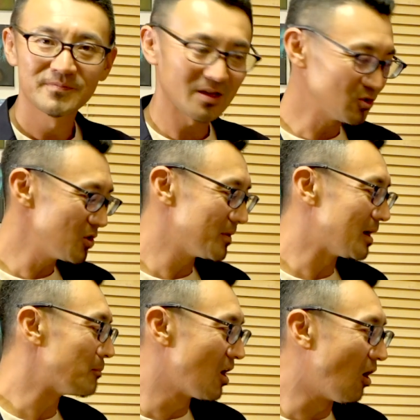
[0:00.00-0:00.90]
例え
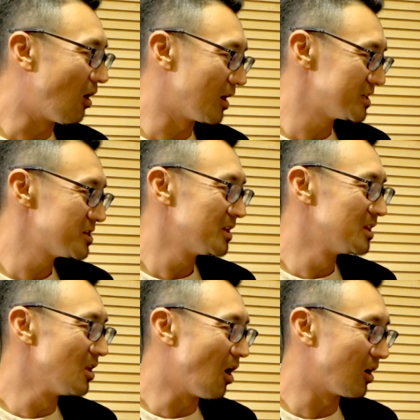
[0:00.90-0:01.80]
ば card,
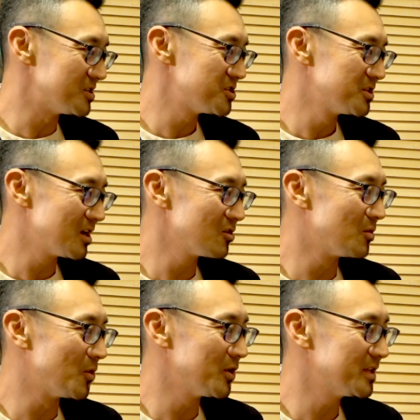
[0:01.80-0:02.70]
large などの
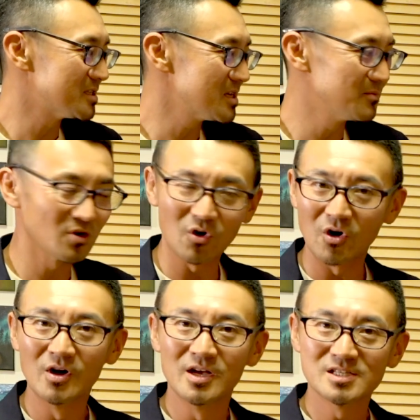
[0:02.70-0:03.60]
母音って全部
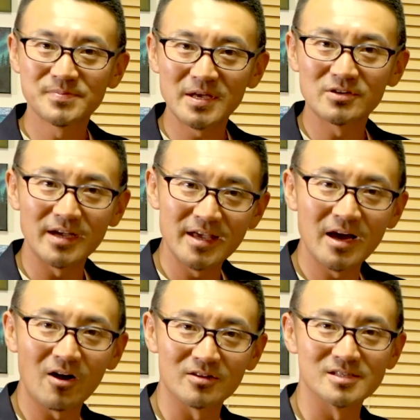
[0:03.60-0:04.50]
こうスペル
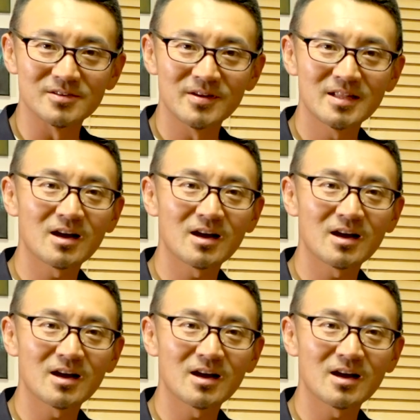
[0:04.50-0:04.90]
AR ですよね。